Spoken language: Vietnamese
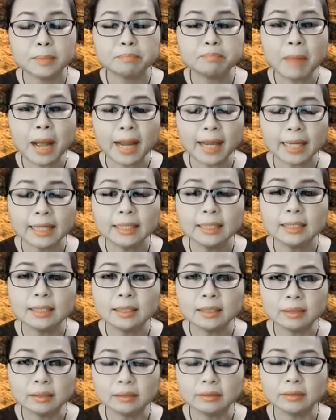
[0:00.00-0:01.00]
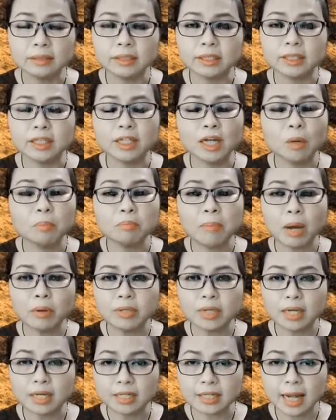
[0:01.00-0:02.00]
ba cách nhìn người không bao
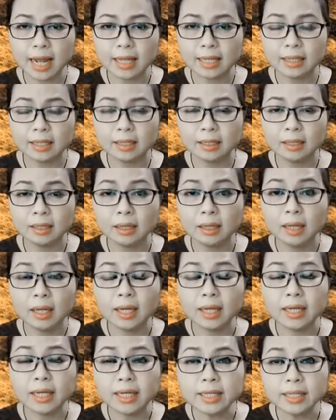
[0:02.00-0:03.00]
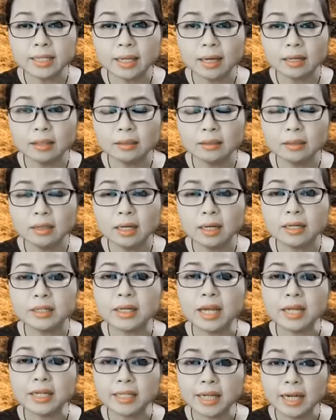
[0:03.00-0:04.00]
giờ sai ghi nhớ
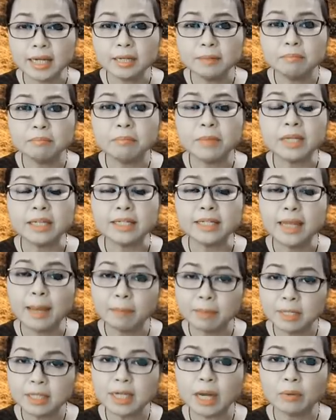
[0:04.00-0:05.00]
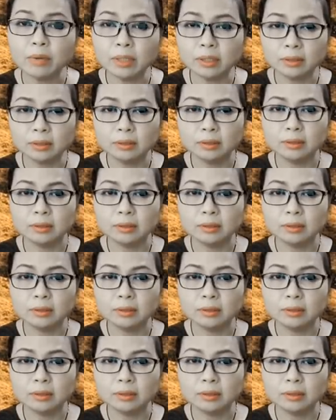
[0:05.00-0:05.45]
để tránh bị đâm sau lưng